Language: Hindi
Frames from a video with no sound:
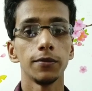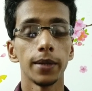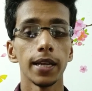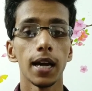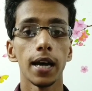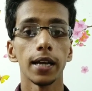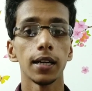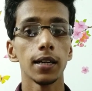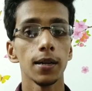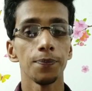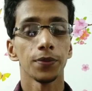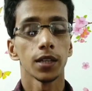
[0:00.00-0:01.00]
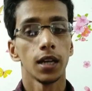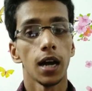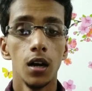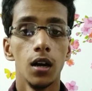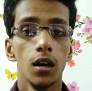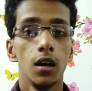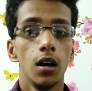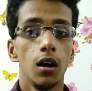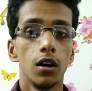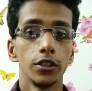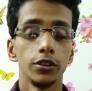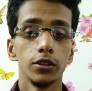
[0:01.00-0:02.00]
ही बढ़िया आएगा
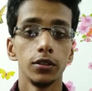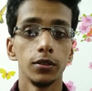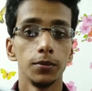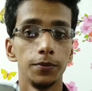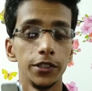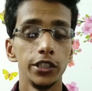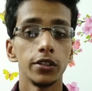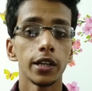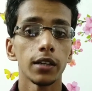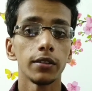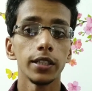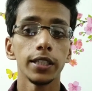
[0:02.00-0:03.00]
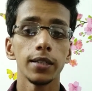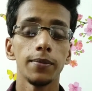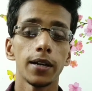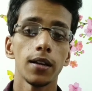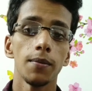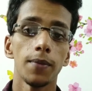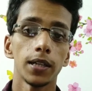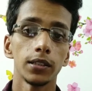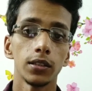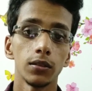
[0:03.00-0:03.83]
और जो वीडियो रिकॉर्डिंग के बारे में बात